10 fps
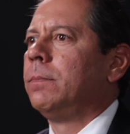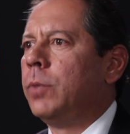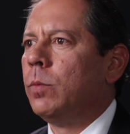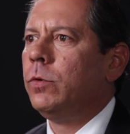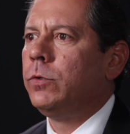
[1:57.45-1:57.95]

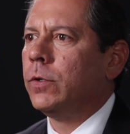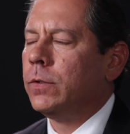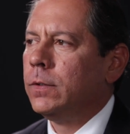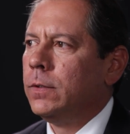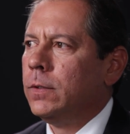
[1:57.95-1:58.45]
por mucho
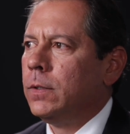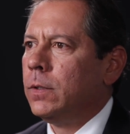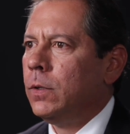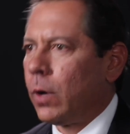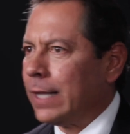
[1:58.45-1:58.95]

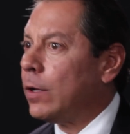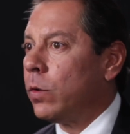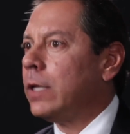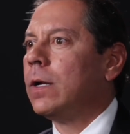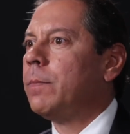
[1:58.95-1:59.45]
lo que está
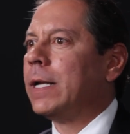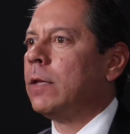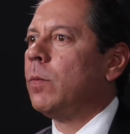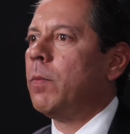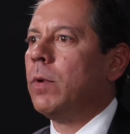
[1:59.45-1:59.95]
ocurriendo en el
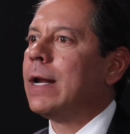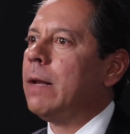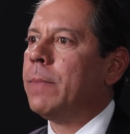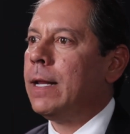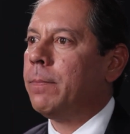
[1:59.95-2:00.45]
Partido Popular y
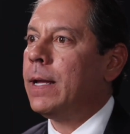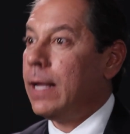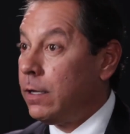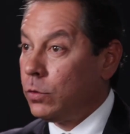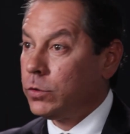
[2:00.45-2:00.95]
el PNP,
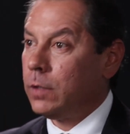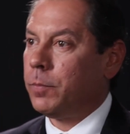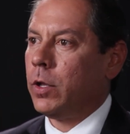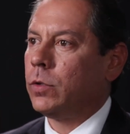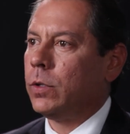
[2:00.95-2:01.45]
incluso en el
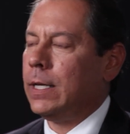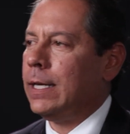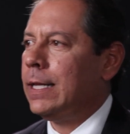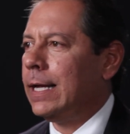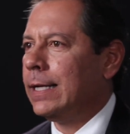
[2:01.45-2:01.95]
proyecto de
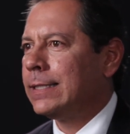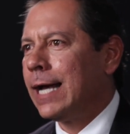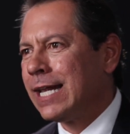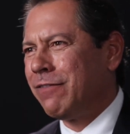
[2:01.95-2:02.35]
Dignidad, esa guerra